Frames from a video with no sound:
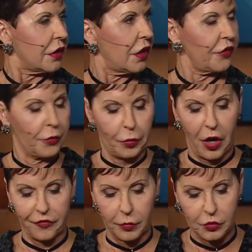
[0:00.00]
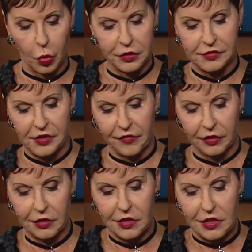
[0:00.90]
de Provérbios
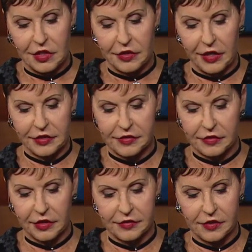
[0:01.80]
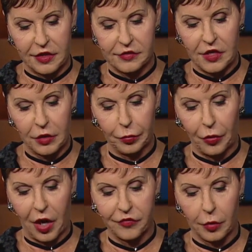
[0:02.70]
1:7 diz que em Provérbios